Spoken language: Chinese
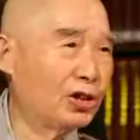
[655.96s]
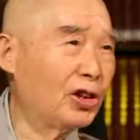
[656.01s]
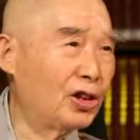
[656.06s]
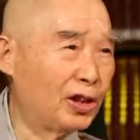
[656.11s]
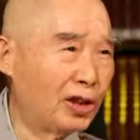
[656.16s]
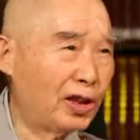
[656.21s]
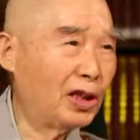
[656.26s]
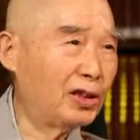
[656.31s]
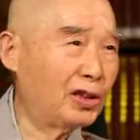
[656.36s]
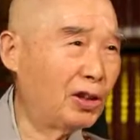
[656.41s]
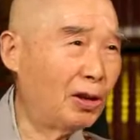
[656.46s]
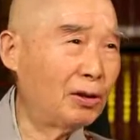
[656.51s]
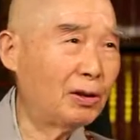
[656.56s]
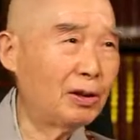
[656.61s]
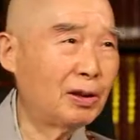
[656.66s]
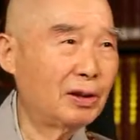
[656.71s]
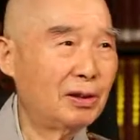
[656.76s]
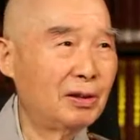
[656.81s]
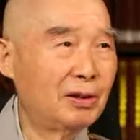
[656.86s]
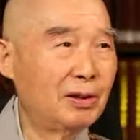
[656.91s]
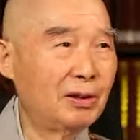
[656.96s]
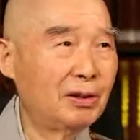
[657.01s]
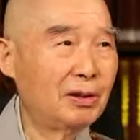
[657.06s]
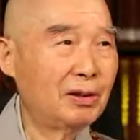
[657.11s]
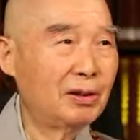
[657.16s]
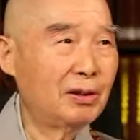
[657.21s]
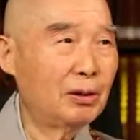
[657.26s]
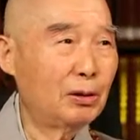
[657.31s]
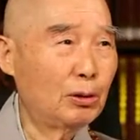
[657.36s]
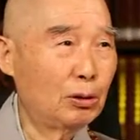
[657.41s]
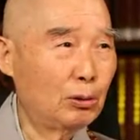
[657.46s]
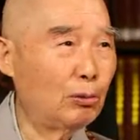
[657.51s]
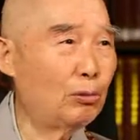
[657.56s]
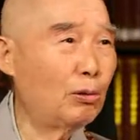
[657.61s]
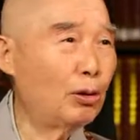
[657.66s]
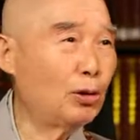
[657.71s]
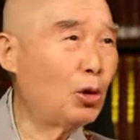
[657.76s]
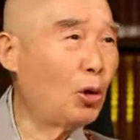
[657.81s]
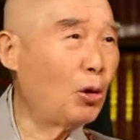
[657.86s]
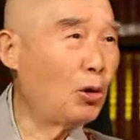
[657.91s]
死的太早了，
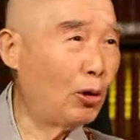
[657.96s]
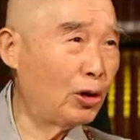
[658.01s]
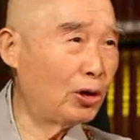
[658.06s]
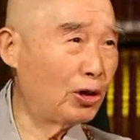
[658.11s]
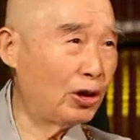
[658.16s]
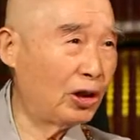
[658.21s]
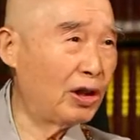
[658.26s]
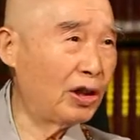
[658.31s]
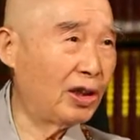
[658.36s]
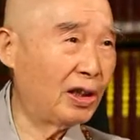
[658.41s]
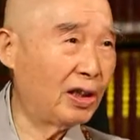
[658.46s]
如果多活十